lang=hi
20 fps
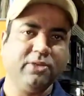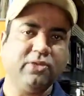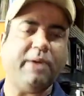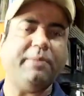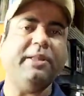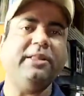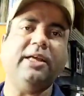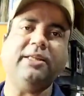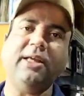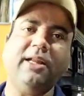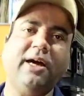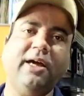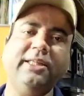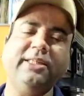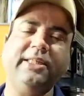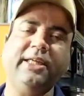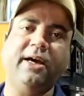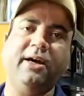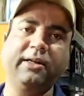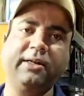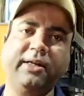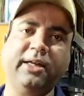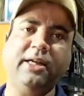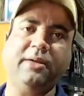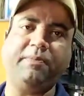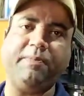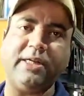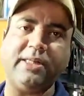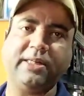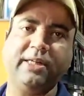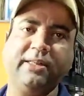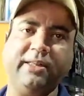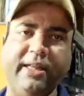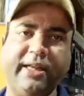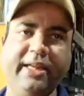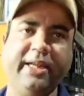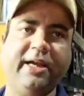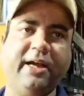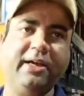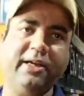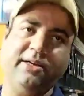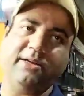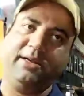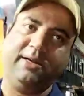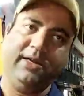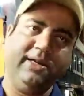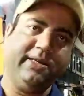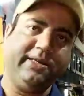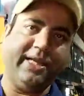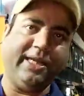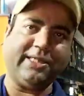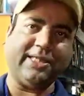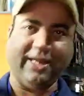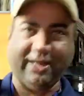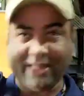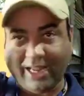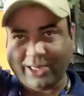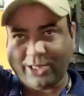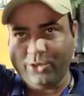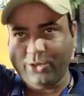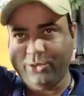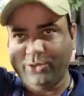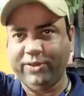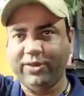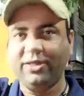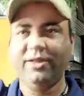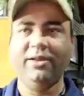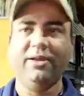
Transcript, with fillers: तो आप अंदाज़ा लगा लीजिए हंड्रेड परसेंट दिल्ली का अगर टेस्ट लेना थैंक यू